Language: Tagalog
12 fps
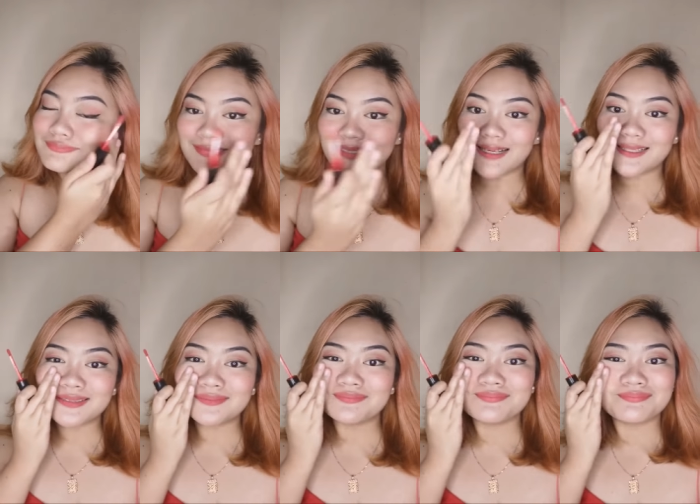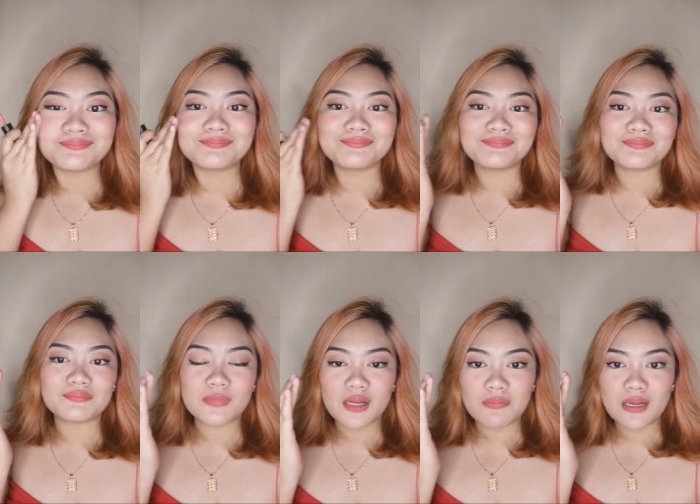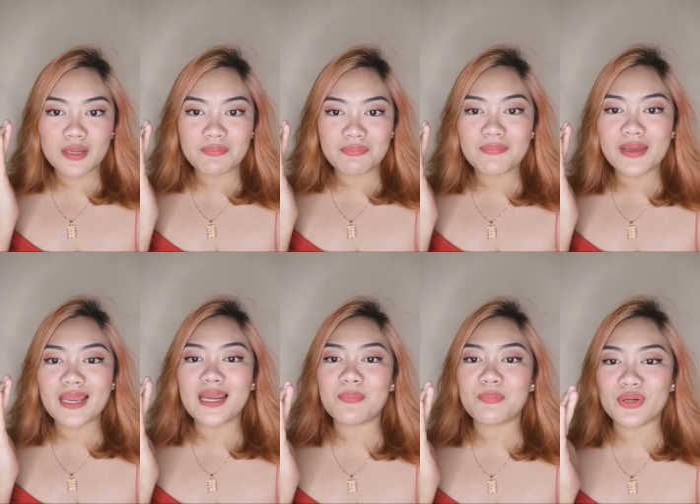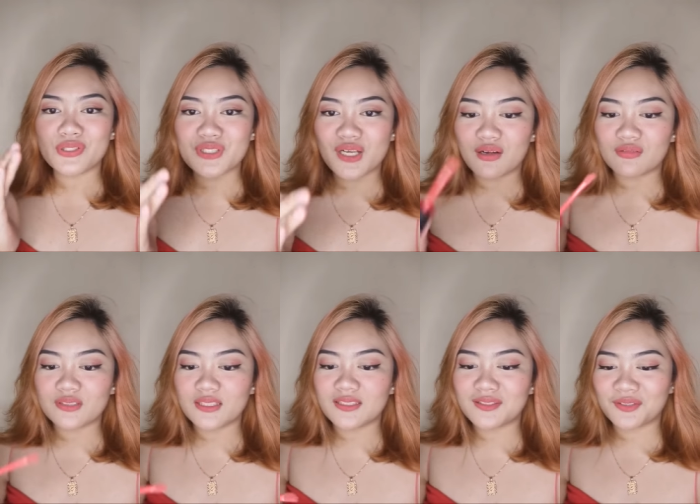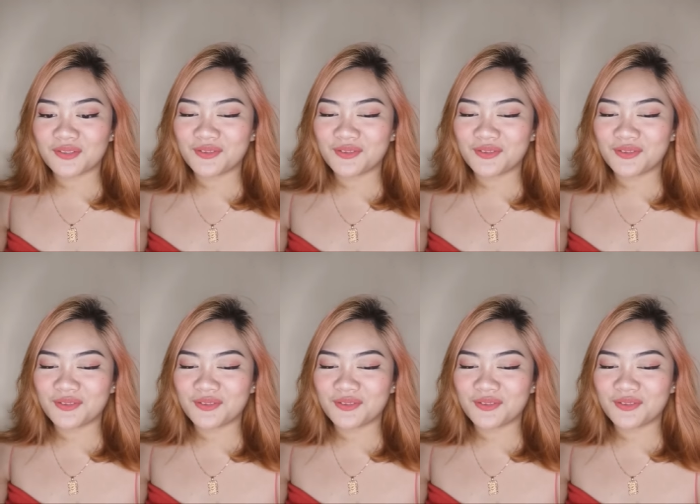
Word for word: Ayan. Baka maging Bella Porch ako dito.